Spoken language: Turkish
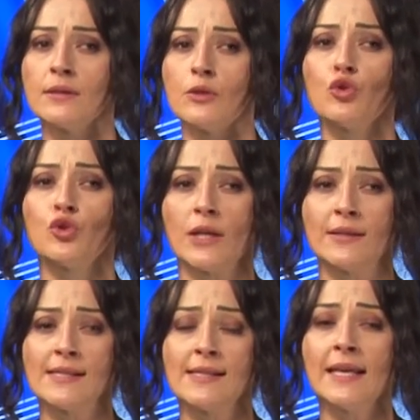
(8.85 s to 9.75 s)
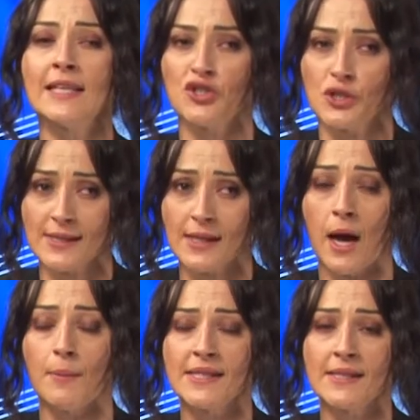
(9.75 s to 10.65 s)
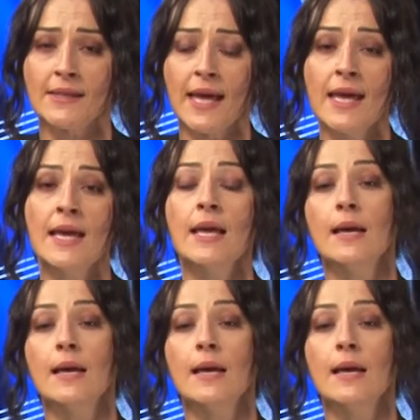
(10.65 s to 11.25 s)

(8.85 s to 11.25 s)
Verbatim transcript: Atatürk Caddesi'ne gidiş istikametinde